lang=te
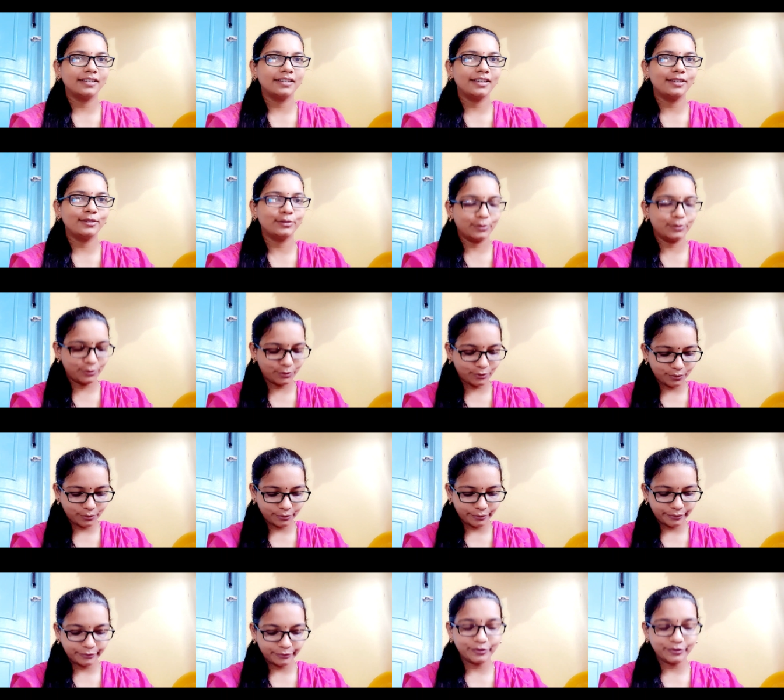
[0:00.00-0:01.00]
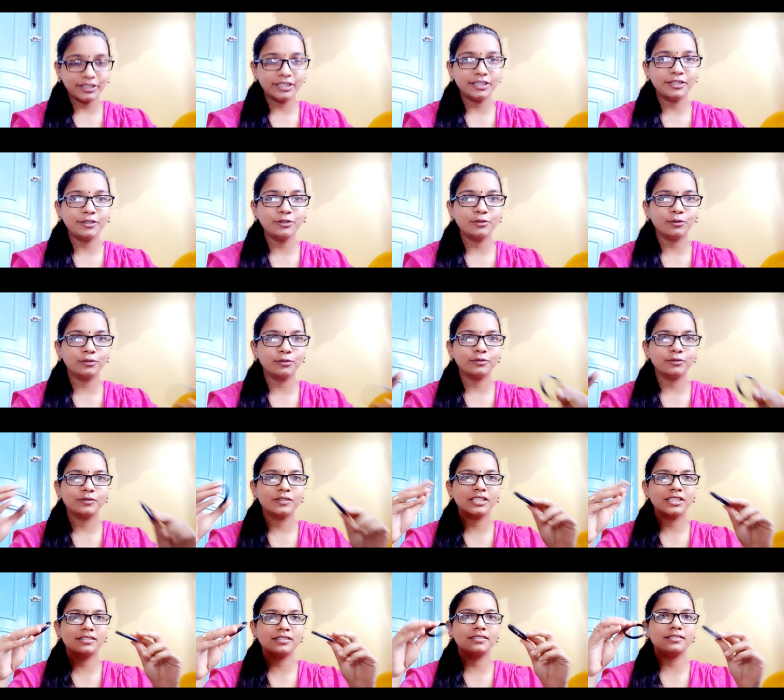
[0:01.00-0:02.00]
ఈరోజు వీడియో
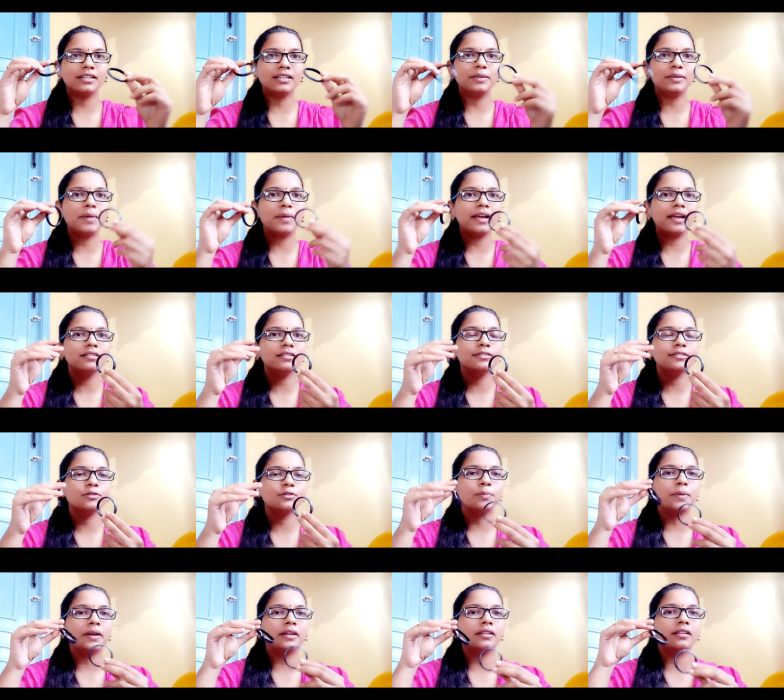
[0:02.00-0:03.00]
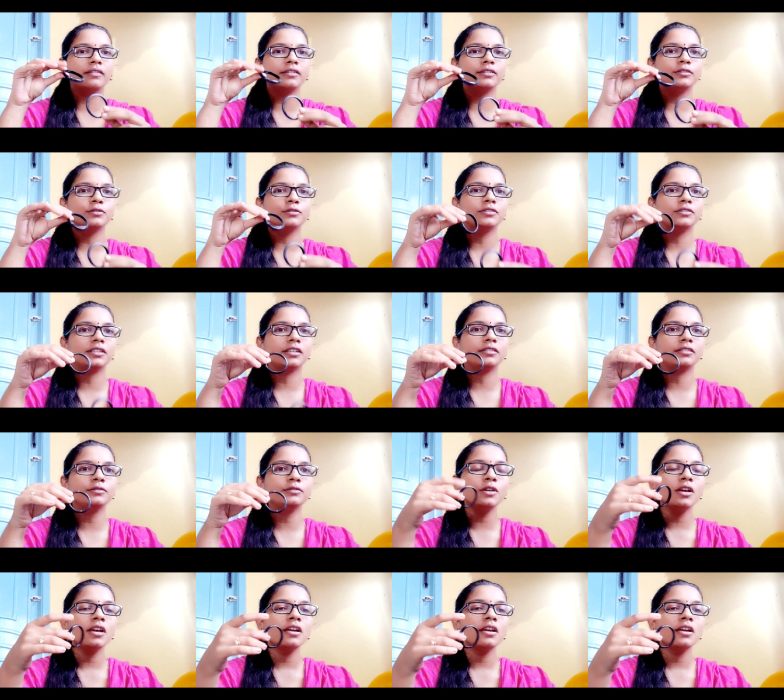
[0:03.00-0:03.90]
జస్ట్ థ్రెడ్ బ్యాంగిల్స్ చూపెడదాం అనుకుంటున్నాను